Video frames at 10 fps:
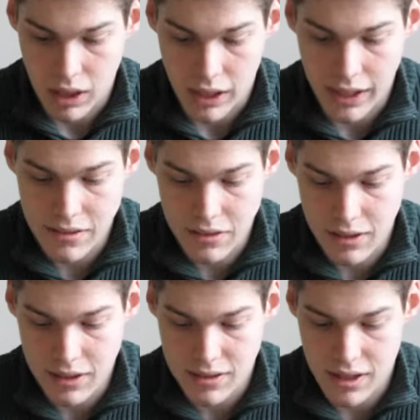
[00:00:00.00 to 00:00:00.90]
Rechts und
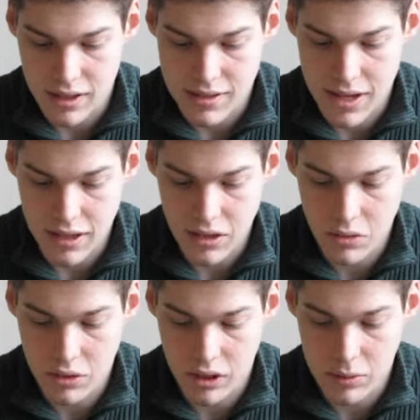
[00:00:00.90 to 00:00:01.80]
links eine
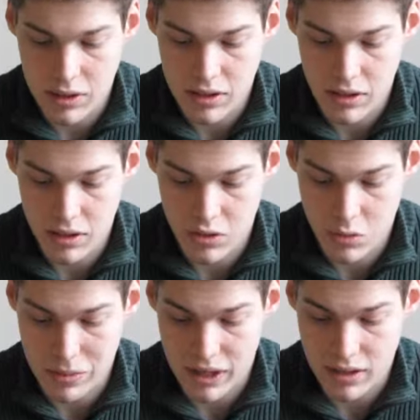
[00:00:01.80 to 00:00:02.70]
Seitentüre mit äh,
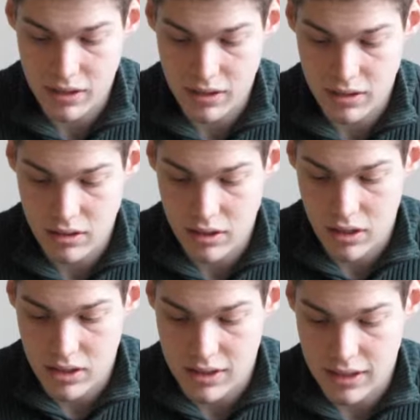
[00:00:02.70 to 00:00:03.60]
zu beiden
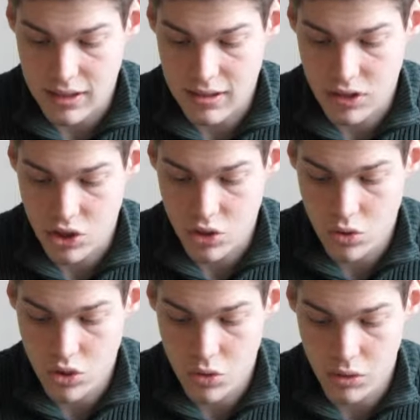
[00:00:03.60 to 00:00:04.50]
Seiten Tisch
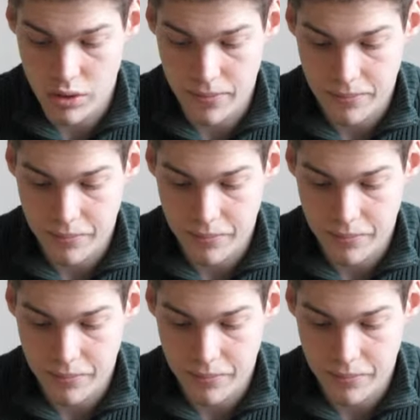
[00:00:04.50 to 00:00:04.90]
und Stuhl.